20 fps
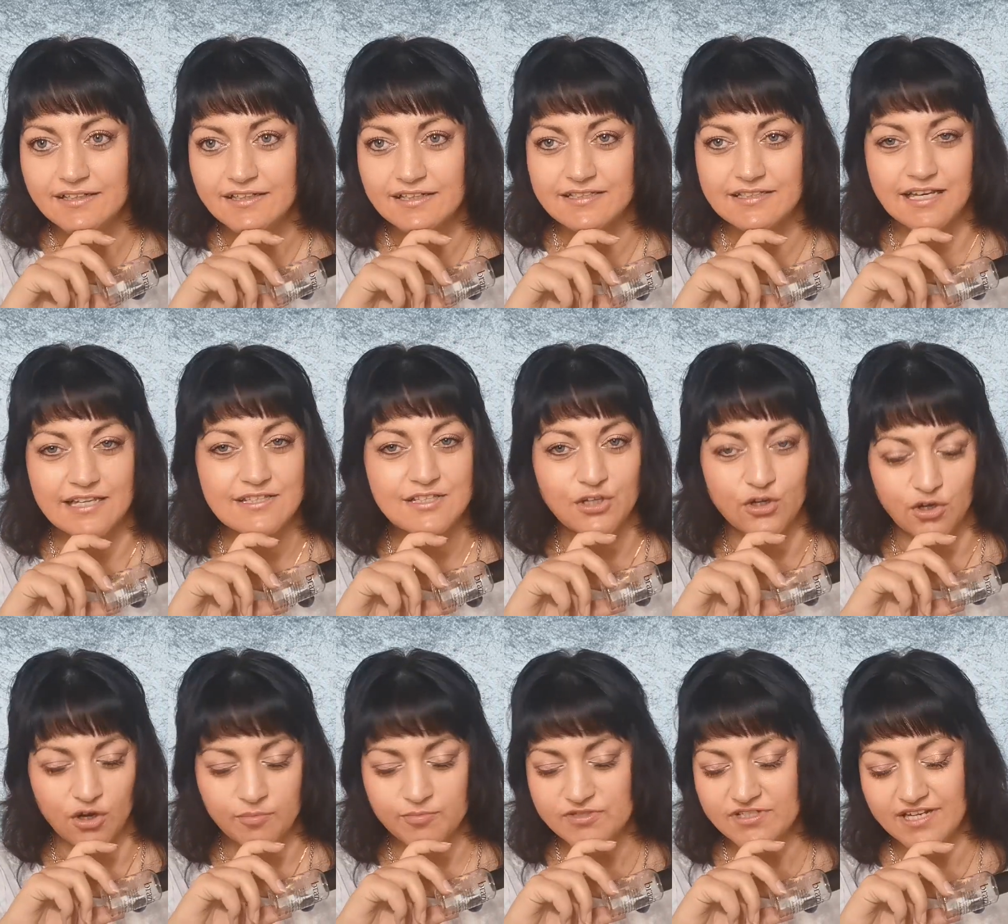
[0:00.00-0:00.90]
das ganze
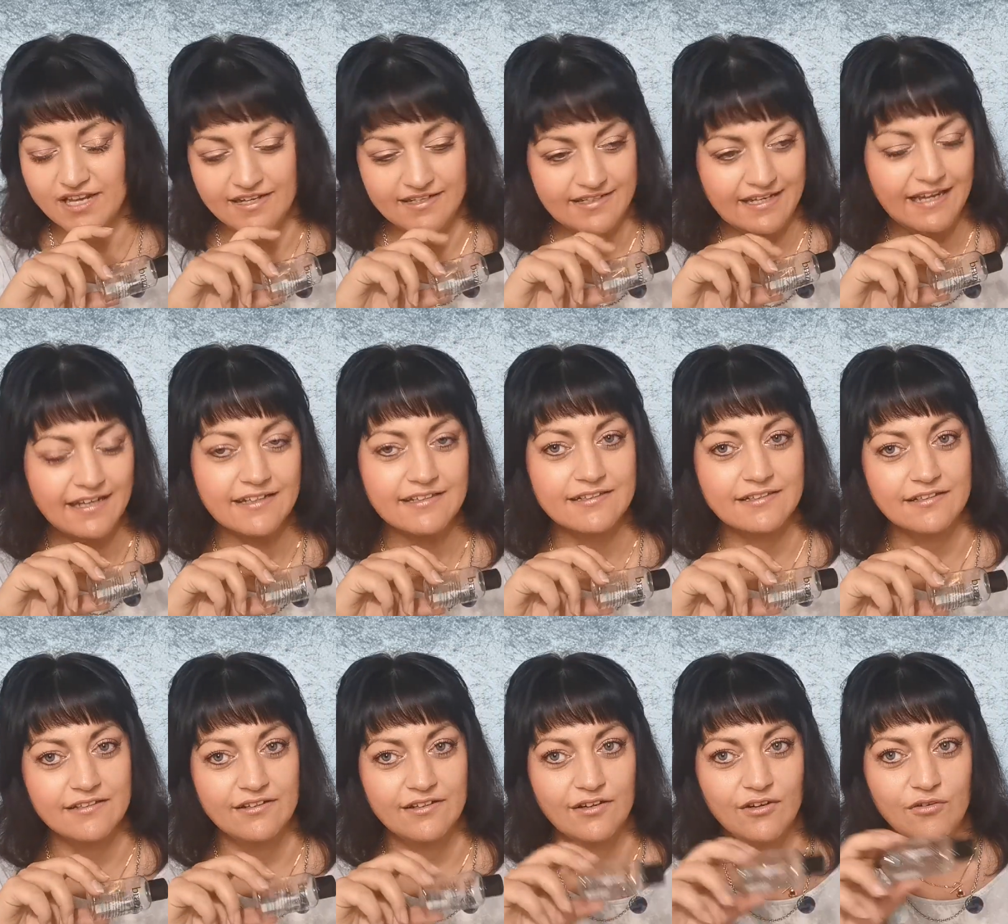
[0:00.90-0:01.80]
Körbchen
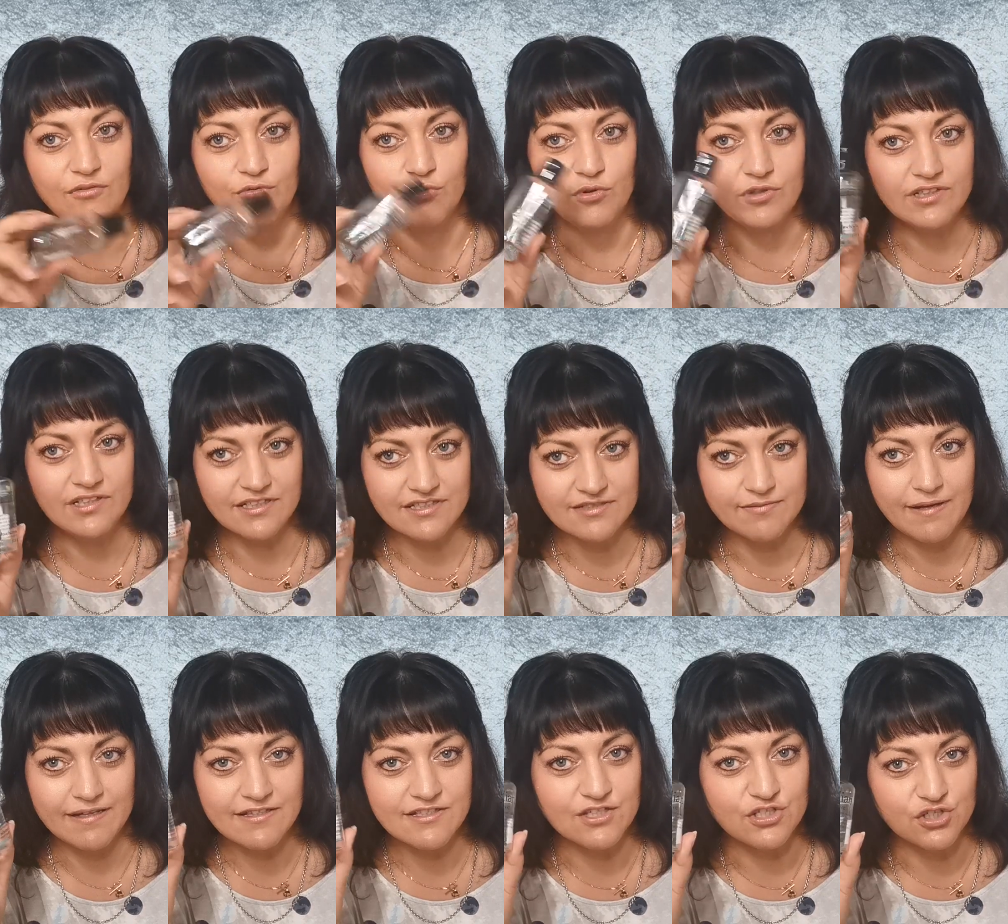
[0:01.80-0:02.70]
entdeckt wo die
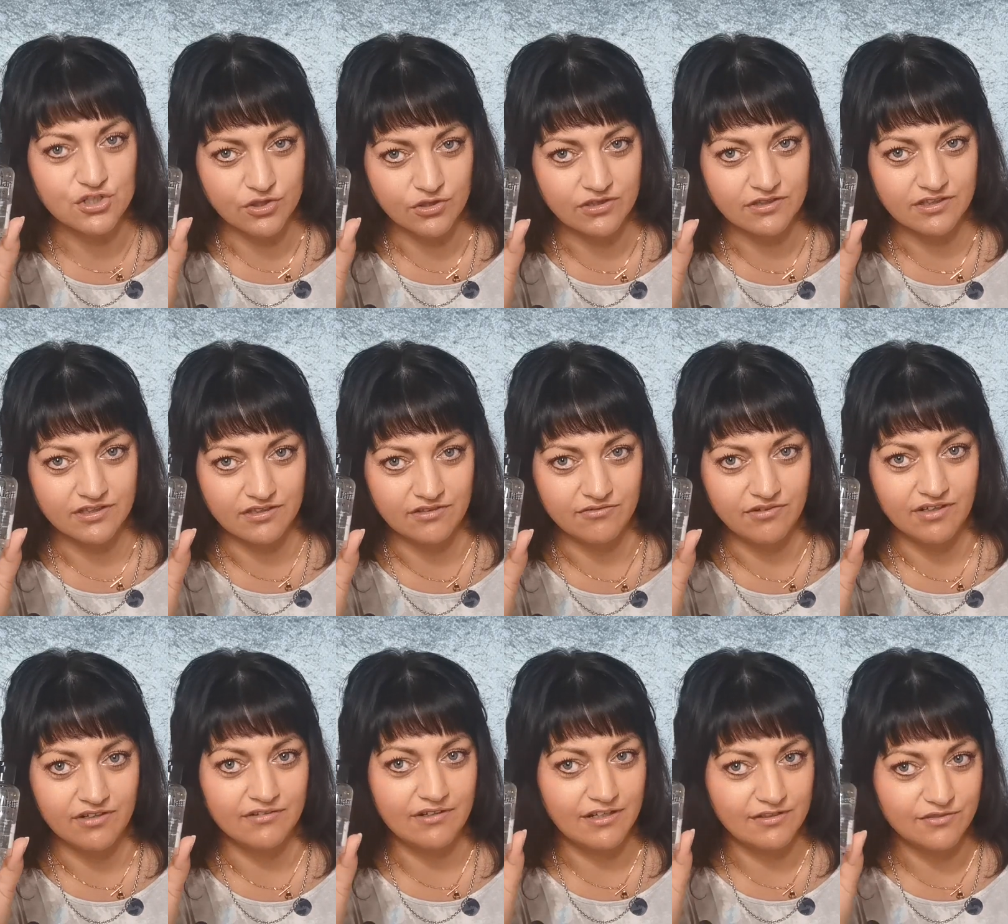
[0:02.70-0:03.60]
20 Stück drin waren.